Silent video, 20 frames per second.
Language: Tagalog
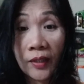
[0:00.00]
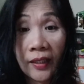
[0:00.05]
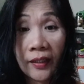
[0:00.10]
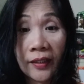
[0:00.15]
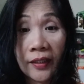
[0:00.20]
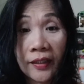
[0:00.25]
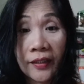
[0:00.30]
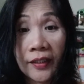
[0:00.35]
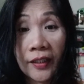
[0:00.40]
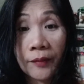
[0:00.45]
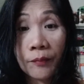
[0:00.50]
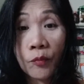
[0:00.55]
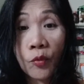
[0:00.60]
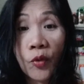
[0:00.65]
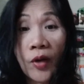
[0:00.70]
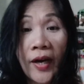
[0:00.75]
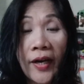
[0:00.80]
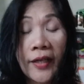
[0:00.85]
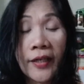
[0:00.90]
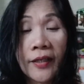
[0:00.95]
ang edad
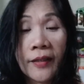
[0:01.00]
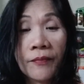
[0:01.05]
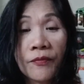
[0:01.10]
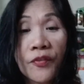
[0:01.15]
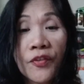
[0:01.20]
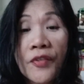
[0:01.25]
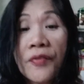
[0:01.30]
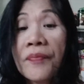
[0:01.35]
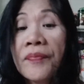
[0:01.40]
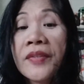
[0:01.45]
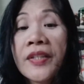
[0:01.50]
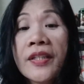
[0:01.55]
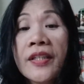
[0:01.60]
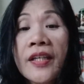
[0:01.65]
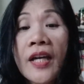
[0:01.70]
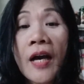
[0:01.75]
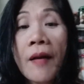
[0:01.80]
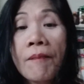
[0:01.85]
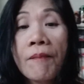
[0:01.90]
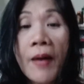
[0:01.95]
mo ay
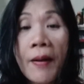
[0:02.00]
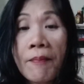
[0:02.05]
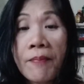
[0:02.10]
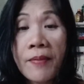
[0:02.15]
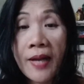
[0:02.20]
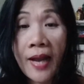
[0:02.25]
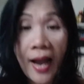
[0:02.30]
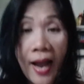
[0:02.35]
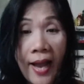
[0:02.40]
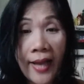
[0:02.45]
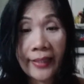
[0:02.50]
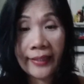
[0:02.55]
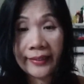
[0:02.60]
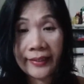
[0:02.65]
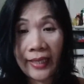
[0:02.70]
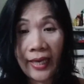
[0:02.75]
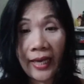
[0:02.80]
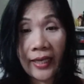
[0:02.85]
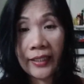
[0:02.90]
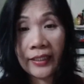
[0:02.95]
50 above
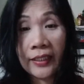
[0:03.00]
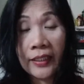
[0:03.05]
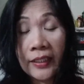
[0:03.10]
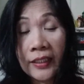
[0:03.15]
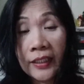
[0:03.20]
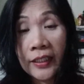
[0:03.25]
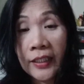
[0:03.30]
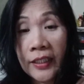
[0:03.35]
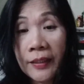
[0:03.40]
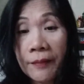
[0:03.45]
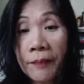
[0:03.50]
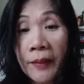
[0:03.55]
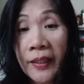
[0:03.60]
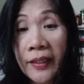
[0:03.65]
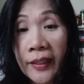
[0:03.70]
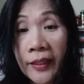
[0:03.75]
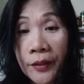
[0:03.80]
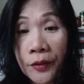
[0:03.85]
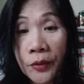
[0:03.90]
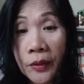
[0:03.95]
guys ay iba
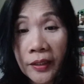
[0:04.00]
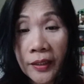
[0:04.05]
na,